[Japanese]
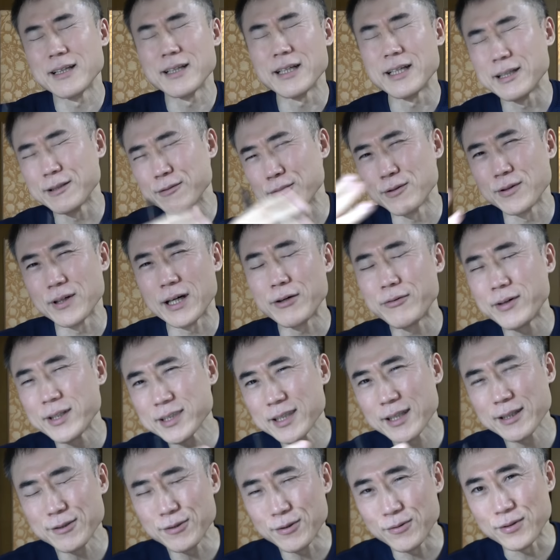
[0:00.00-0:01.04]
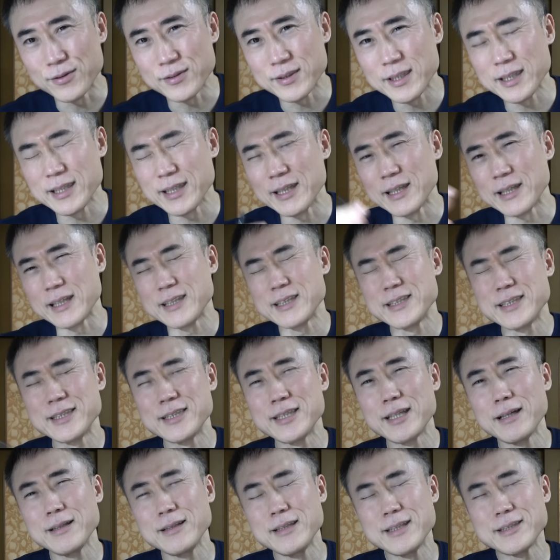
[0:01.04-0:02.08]
あの合わせるように
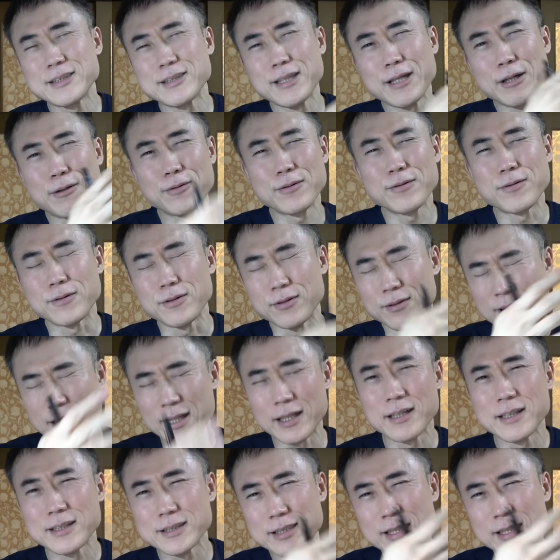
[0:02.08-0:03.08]
事前にステロイドのね